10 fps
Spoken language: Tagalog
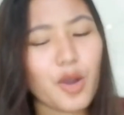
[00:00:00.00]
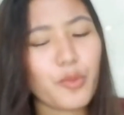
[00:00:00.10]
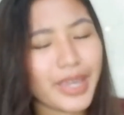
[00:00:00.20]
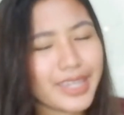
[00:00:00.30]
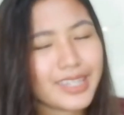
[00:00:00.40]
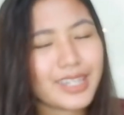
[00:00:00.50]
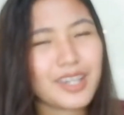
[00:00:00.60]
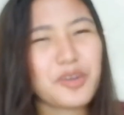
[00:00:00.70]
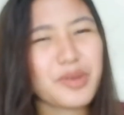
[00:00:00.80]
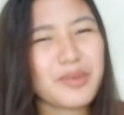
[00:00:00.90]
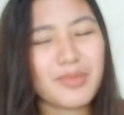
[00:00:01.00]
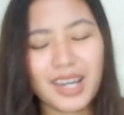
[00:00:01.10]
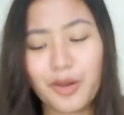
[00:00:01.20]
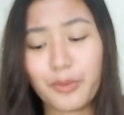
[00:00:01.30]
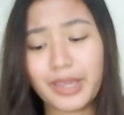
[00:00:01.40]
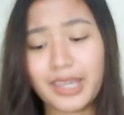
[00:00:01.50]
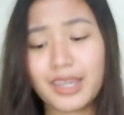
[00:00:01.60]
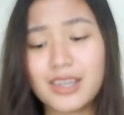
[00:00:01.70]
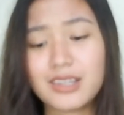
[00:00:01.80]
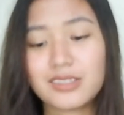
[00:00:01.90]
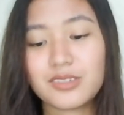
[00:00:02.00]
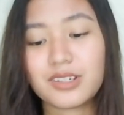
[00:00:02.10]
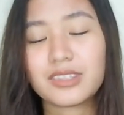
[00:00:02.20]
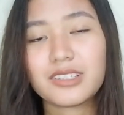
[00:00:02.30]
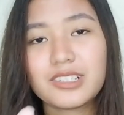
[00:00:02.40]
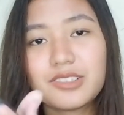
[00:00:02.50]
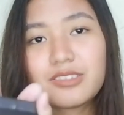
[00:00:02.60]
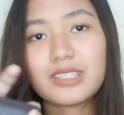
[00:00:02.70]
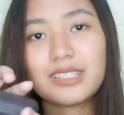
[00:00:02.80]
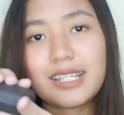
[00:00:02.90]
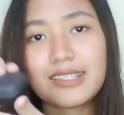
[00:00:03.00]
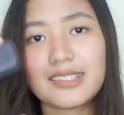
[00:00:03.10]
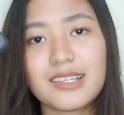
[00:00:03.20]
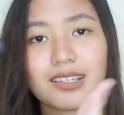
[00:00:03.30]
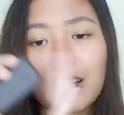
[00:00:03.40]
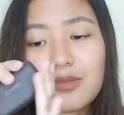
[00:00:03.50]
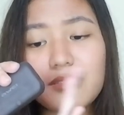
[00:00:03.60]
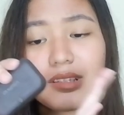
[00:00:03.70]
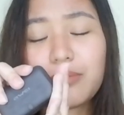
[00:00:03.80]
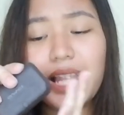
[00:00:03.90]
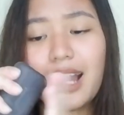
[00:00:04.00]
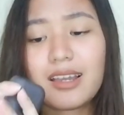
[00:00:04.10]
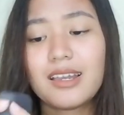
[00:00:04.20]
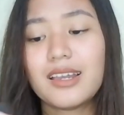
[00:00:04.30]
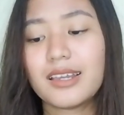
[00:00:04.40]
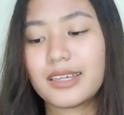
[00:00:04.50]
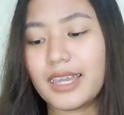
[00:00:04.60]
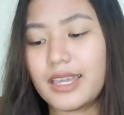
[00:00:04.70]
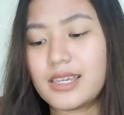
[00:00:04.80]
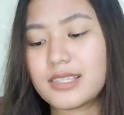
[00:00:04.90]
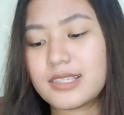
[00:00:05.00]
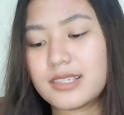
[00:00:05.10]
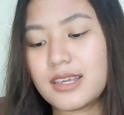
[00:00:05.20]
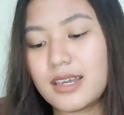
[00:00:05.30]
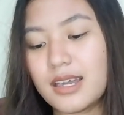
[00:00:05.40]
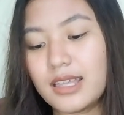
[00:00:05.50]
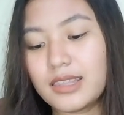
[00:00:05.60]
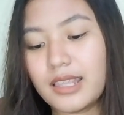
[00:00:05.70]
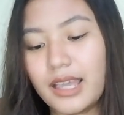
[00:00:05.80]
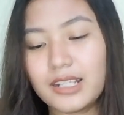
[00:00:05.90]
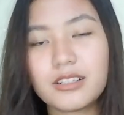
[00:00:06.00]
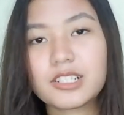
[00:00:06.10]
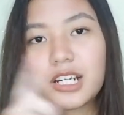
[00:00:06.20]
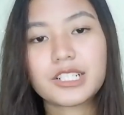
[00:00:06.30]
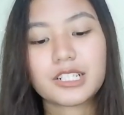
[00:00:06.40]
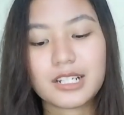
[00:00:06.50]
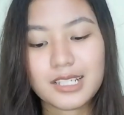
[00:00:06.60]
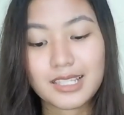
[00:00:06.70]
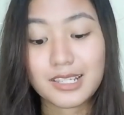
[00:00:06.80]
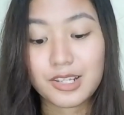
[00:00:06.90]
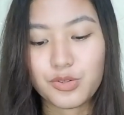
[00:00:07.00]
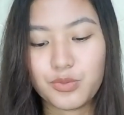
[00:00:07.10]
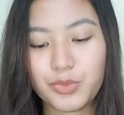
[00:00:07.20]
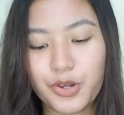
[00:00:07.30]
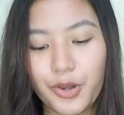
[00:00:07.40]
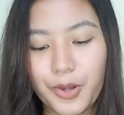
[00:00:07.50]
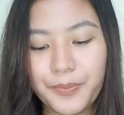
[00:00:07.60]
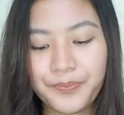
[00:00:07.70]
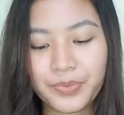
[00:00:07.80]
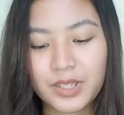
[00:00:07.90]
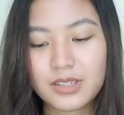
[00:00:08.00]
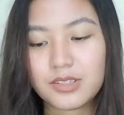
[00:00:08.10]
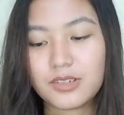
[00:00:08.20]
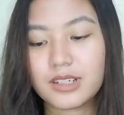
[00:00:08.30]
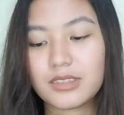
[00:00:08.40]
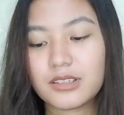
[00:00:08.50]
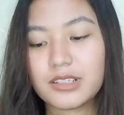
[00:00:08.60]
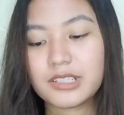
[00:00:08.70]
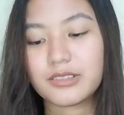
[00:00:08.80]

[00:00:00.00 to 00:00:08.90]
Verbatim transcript: away, away ba? Away. So, ganito yung tsura niya. It, it comes with a black case. And then, yung charger kasi nasa room ko. So, ganito yung